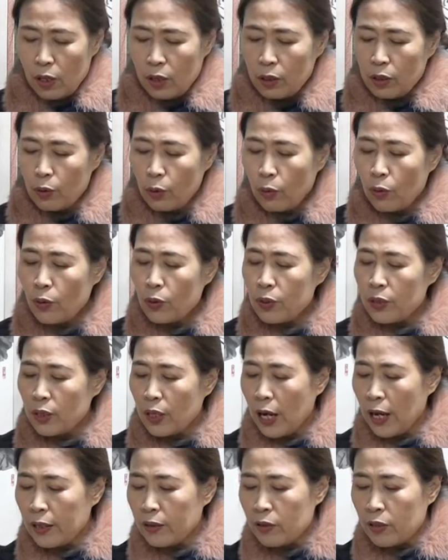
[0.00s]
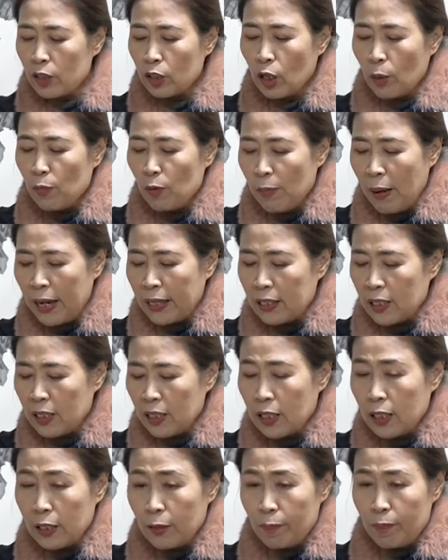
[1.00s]
그리고 얘들을 너무
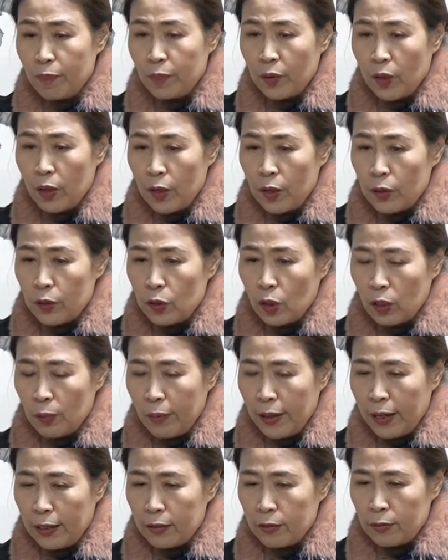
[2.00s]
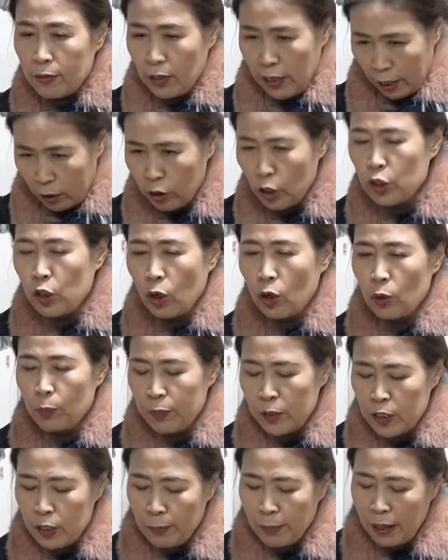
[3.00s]
많이 저기 뭐야, 예, 그렇죠.
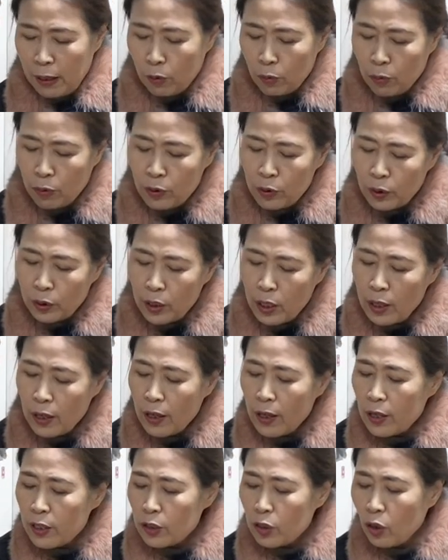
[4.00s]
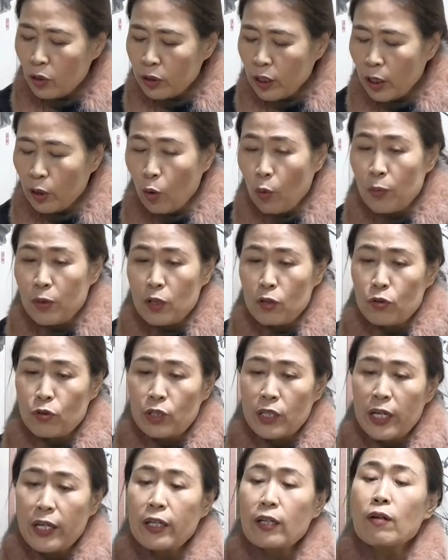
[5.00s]
피지 말고 이렇게 적당히 오므려
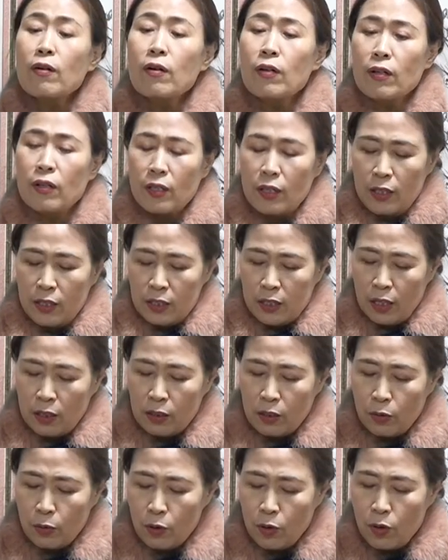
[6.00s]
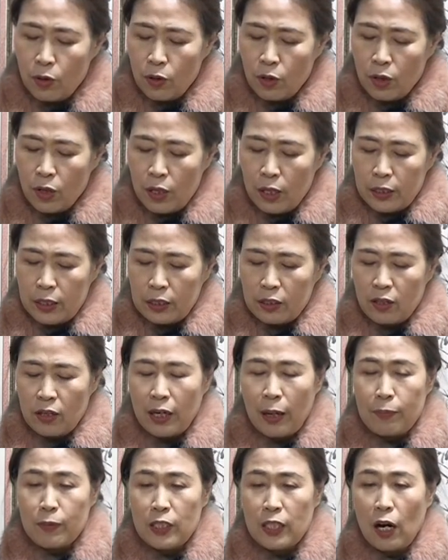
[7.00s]
주세요. 자, 그러고
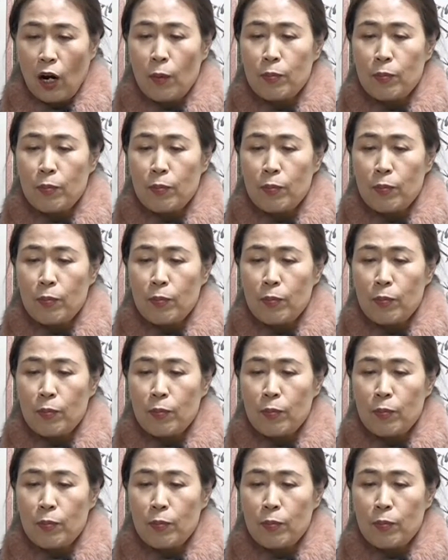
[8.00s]
들어갑니다.